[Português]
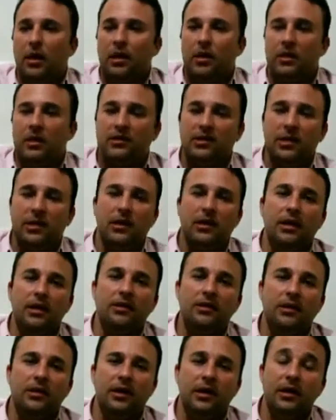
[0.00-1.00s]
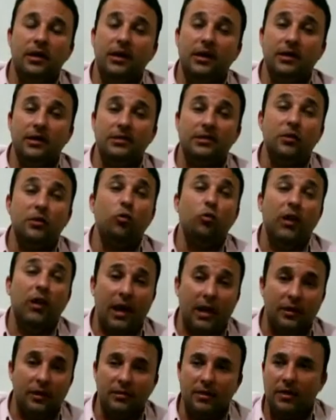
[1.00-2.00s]
que, seria, que, que iria
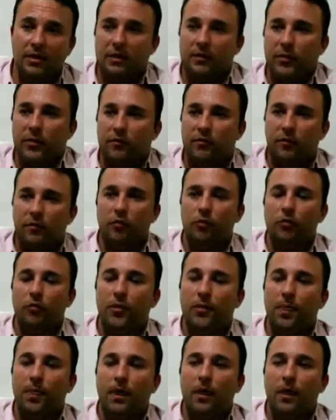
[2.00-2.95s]
segurar né, tamanho volume.